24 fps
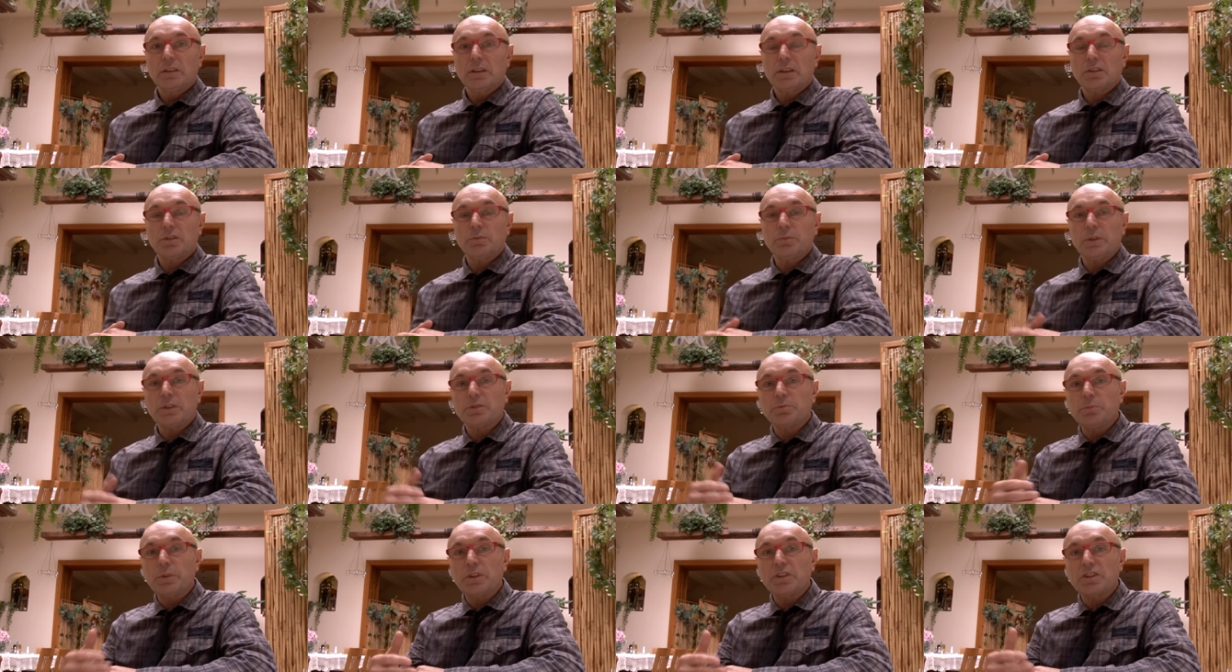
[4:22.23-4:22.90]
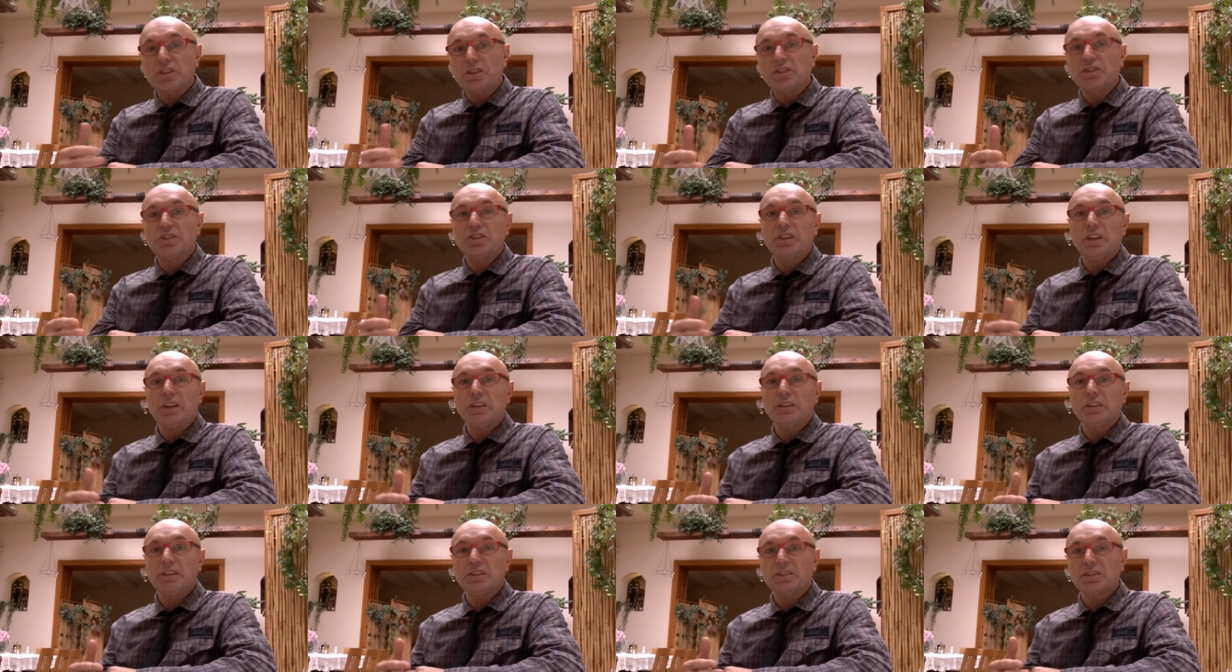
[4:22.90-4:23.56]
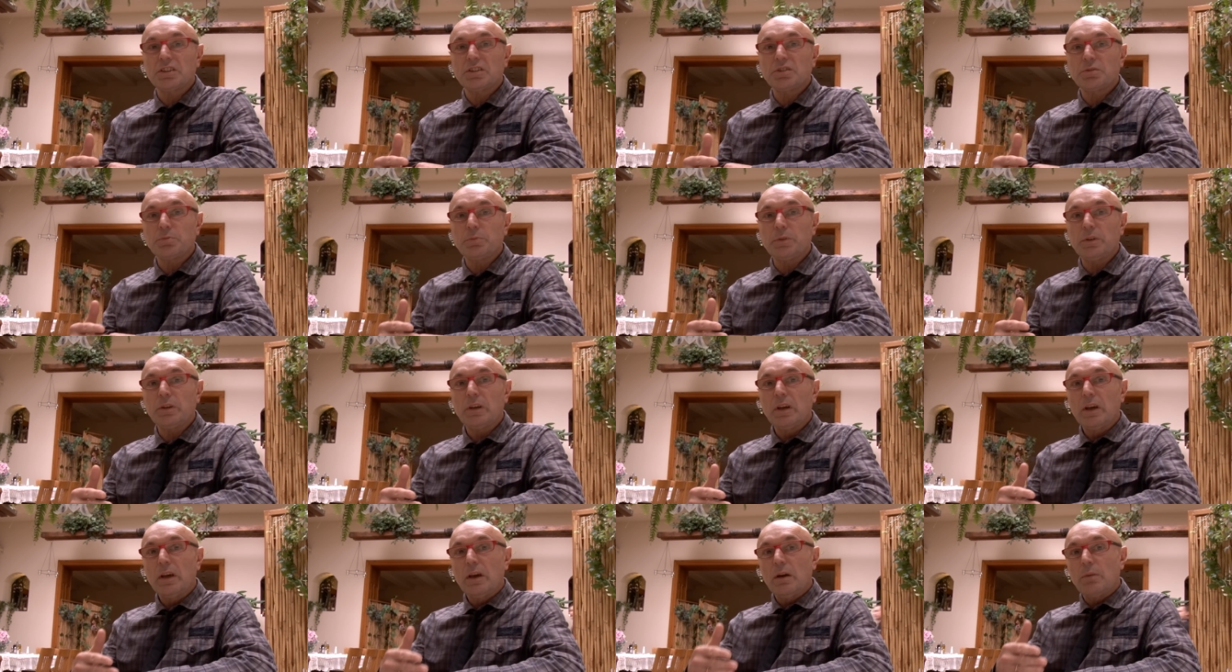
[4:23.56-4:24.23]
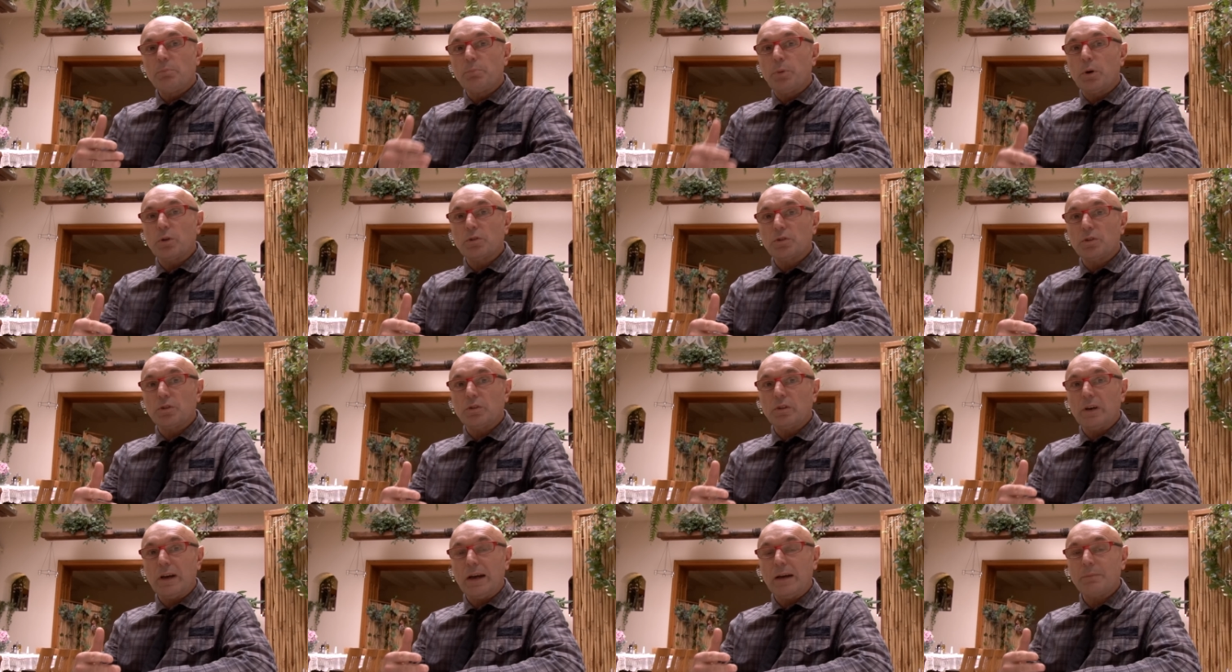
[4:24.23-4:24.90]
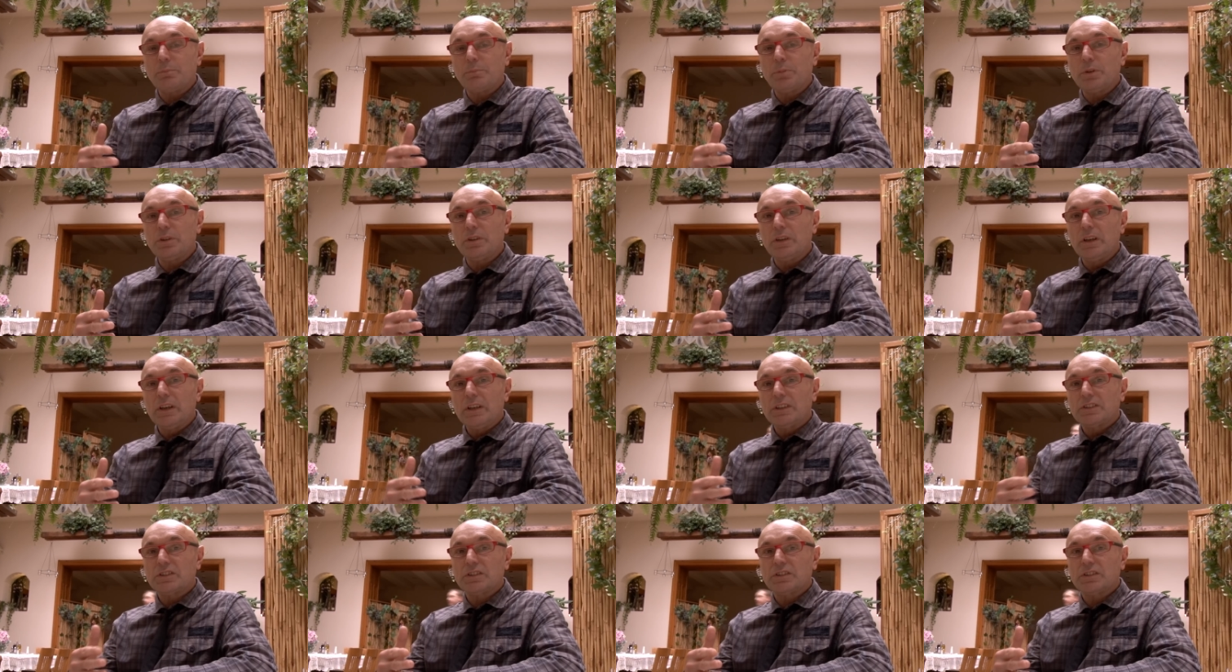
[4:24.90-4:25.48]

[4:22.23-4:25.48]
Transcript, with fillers: Natomiast my, chrześcijanie, jesteśmy po to, aby